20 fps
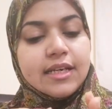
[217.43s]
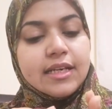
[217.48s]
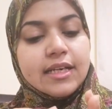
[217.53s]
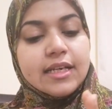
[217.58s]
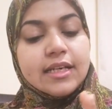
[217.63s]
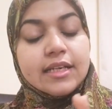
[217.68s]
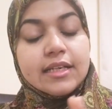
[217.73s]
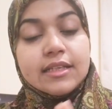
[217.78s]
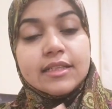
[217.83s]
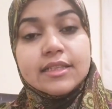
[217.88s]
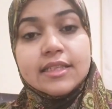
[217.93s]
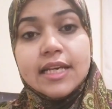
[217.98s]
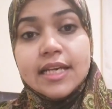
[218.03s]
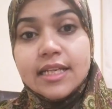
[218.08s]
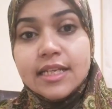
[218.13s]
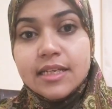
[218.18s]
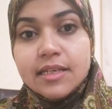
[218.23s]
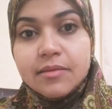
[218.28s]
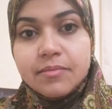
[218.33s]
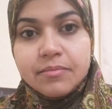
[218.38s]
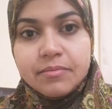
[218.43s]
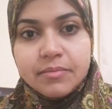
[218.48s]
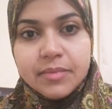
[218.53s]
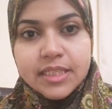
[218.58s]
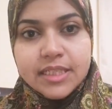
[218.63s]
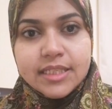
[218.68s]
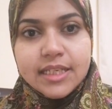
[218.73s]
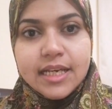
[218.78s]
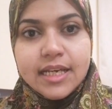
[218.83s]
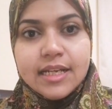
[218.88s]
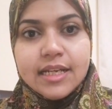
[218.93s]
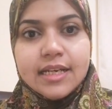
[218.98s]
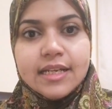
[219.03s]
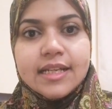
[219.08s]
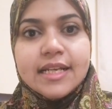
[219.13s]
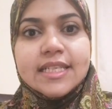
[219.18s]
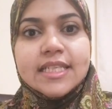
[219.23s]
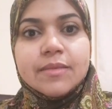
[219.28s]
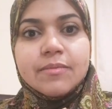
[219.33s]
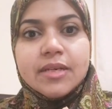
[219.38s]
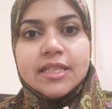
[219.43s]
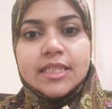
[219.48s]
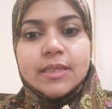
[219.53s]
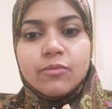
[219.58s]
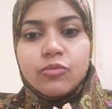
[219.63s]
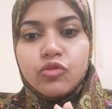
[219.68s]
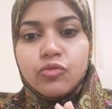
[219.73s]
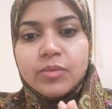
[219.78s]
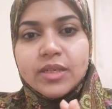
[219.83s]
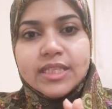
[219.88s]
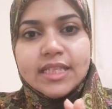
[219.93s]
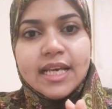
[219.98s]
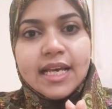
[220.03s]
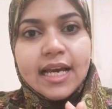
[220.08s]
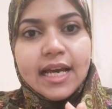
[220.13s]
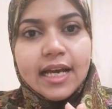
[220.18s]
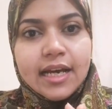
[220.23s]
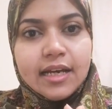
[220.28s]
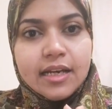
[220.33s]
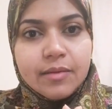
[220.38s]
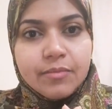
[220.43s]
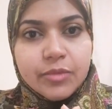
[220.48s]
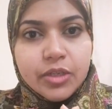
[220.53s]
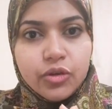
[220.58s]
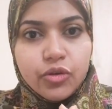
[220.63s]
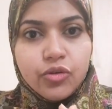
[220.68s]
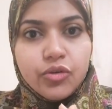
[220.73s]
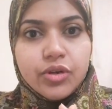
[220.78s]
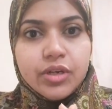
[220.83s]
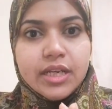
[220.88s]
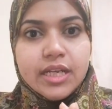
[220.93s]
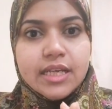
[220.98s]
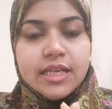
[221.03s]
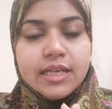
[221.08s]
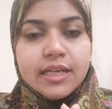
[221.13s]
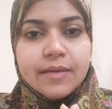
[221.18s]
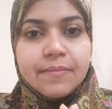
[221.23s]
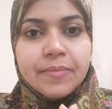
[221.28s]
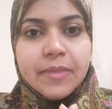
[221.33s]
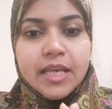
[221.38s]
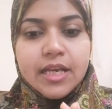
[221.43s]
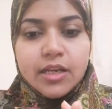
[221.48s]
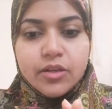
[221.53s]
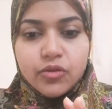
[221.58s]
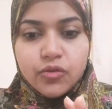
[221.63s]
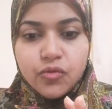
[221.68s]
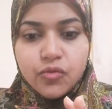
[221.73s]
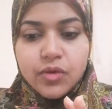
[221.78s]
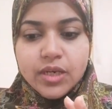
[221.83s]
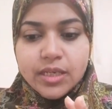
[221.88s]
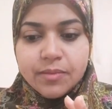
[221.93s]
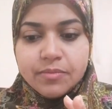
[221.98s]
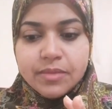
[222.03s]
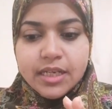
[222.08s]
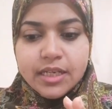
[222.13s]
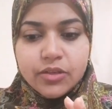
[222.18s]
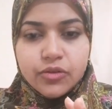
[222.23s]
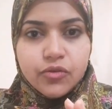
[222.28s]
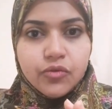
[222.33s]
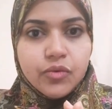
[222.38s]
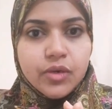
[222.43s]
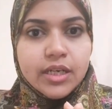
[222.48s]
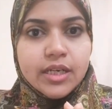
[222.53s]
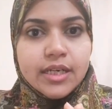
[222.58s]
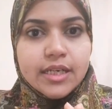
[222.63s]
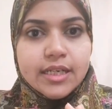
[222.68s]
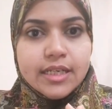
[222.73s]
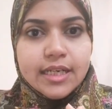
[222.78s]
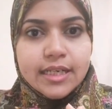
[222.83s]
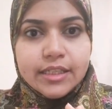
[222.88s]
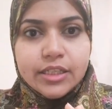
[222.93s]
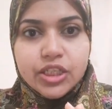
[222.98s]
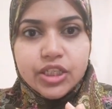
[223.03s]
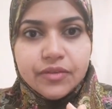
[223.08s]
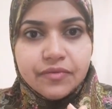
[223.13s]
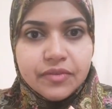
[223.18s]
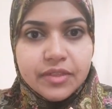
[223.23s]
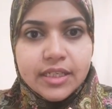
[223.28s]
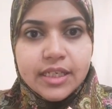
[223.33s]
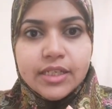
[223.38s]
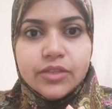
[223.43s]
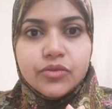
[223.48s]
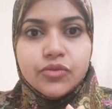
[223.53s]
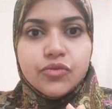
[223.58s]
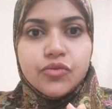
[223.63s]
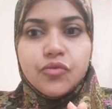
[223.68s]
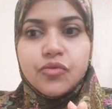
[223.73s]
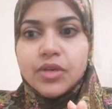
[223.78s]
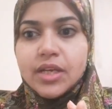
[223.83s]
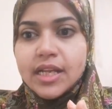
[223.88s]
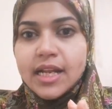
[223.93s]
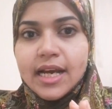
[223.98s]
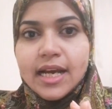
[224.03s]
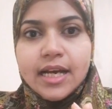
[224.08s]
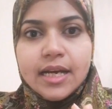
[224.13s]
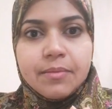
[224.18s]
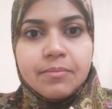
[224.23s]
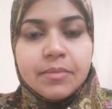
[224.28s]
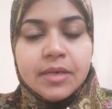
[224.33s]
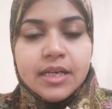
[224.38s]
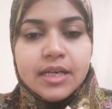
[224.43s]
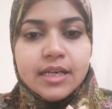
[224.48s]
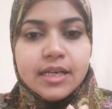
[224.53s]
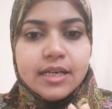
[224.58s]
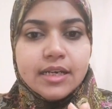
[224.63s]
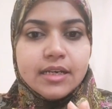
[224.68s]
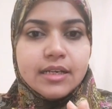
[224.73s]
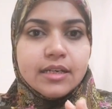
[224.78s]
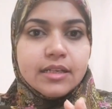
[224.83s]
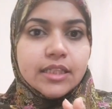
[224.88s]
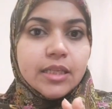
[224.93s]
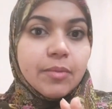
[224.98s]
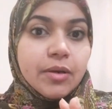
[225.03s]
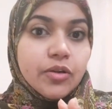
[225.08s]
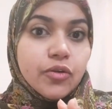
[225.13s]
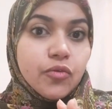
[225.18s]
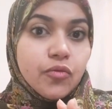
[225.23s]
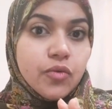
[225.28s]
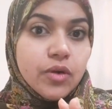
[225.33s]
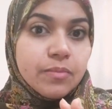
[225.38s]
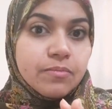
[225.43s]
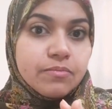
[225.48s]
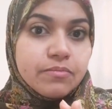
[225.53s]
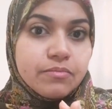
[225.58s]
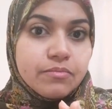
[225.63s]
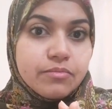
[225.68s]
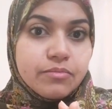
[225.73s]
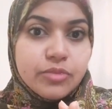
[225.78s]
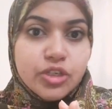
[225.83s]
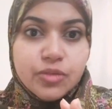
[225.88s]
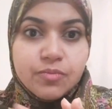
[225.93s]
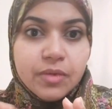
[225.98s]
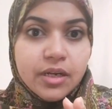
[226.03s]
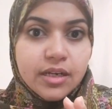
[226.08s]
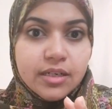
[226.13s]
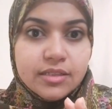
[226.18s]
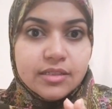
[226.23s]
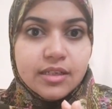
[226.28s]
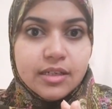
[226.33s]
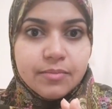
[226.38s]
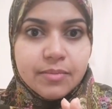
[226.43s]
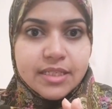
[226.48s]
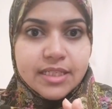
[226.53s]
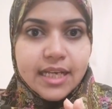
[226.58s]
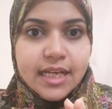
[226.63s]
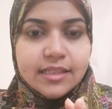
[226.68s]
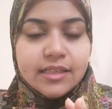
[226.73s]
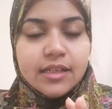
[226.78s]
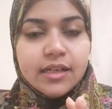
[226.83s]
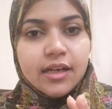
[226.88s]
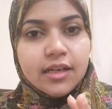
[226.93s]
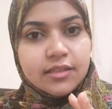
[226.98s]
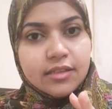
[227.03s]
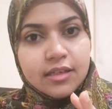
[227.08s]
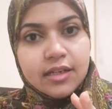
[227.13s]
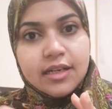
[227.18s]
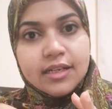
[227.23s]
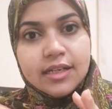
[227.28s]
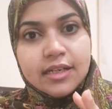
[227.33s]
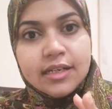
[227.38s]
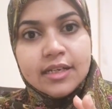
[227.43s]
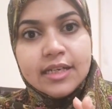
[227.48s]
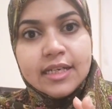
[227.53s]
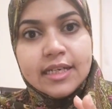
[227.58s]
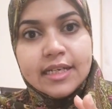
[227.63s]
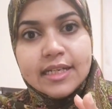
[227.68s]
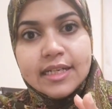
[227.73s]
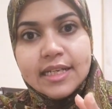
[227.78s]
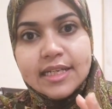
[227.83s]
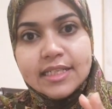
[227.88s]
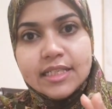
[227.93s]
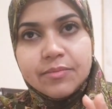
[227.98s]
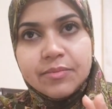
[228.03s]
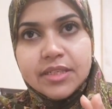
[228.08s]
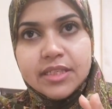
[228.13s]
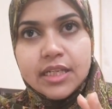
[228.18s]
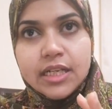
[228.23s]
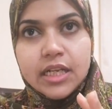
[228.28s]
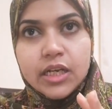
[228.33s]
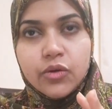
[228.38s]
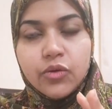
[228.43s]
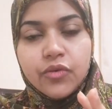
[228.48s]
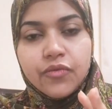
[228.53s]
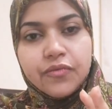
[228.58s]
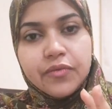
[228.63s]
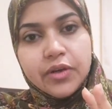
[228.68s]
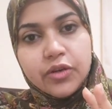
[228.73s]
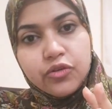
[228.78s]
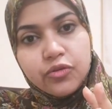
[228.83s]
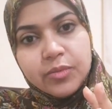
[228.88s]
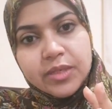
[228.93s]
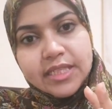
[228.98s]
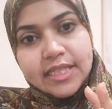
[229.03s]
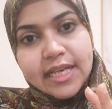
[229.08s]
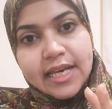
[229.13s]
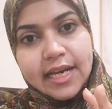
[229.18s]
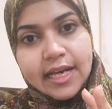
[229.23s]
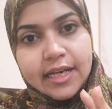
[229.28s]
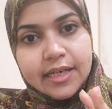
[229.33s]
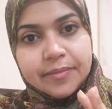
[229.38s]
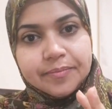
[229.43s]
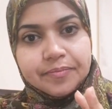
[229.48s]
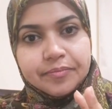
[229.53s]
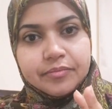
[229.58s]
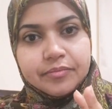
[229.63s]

آه، تاني مسألة لازم أسيب له مساحة من الحرية إن هو يبدأ إن هو يكتشف ذاته ويلعب آه، طبعا هو مش مقدر مساحة الخطر أنا لازم إن أنا أوفر له مساحة